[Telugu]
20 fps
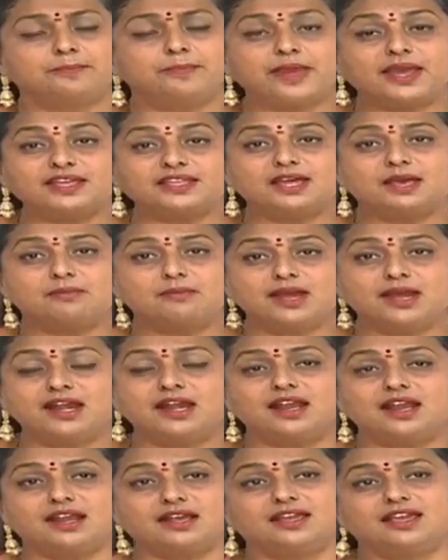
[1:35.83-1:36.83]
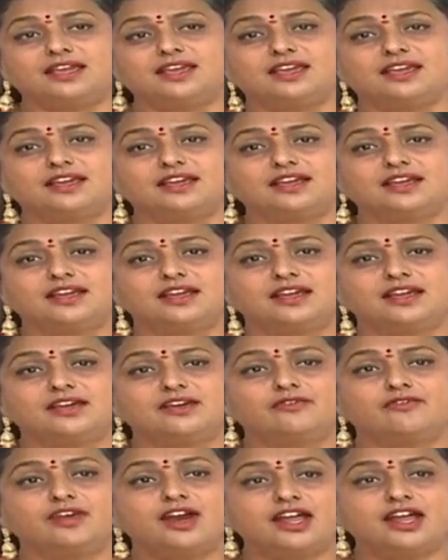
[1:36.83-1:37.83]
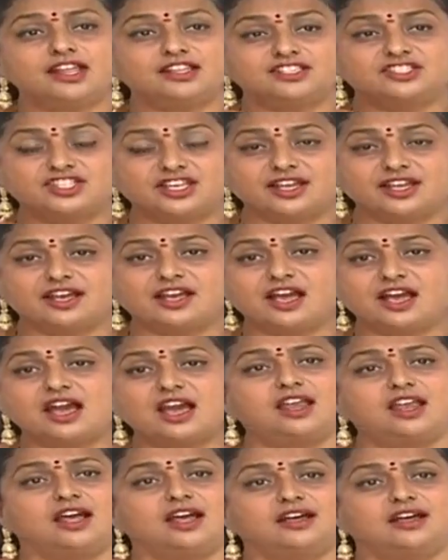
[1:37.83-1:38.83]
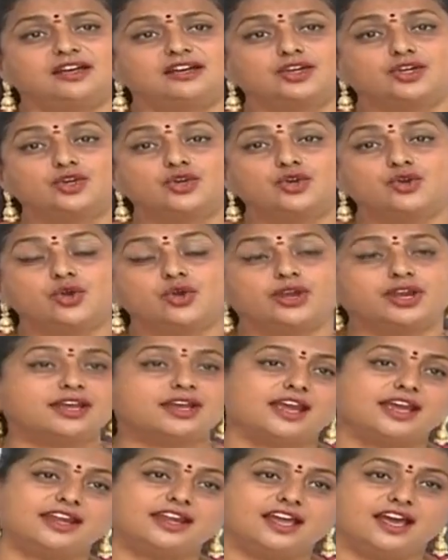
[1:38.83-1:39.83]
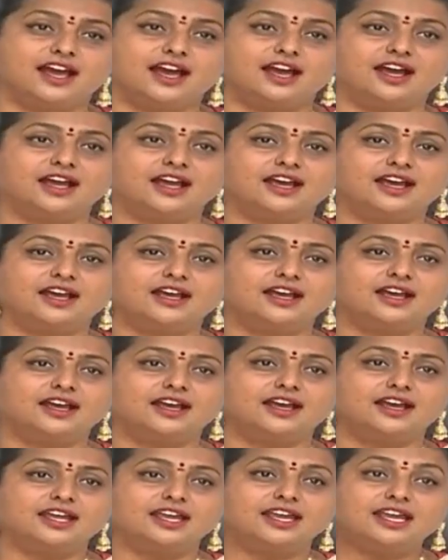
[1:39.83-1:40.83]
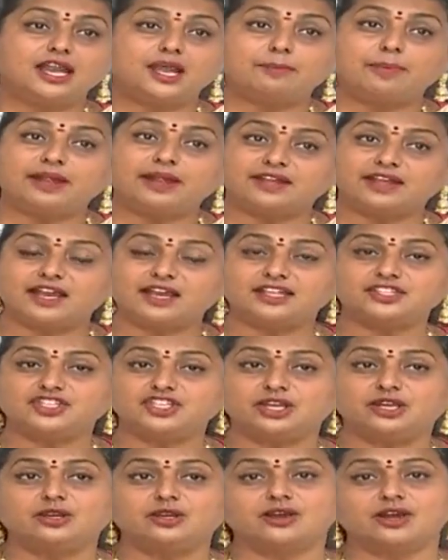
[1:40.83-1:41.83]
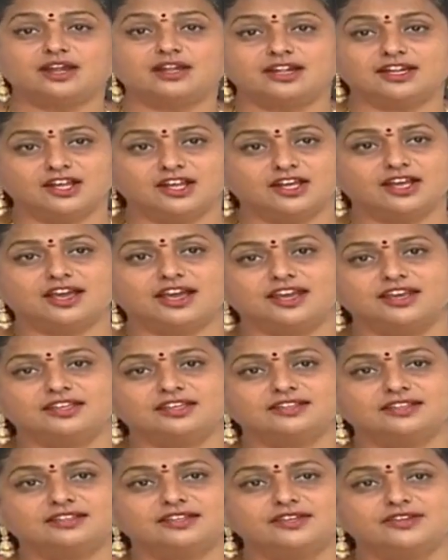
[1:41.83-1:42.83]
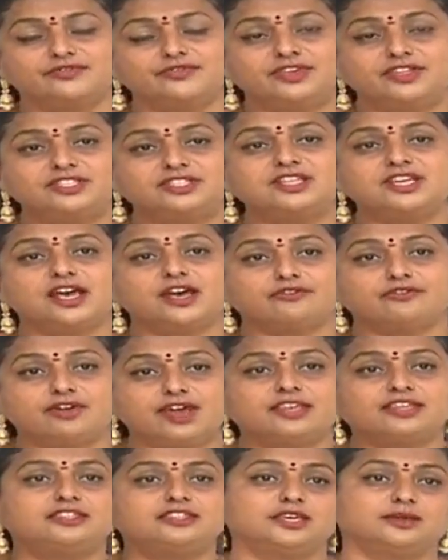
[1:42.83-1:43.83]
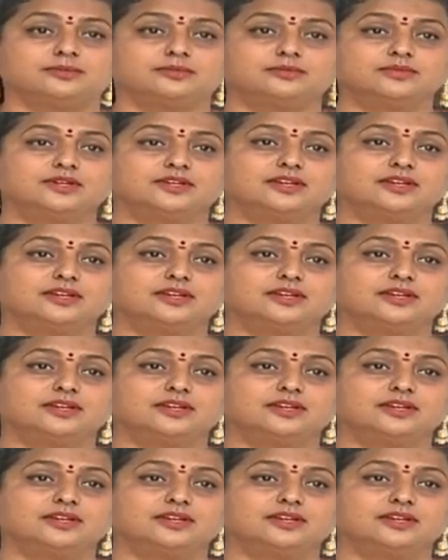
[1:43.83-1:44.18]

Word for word: పేద మహిళలకి వాళ్ళ చిరకాల కోరికైన ఇళ్ల ఇచ్చి ఇల్లు కట్టడం కానీ విద్య వైద్యం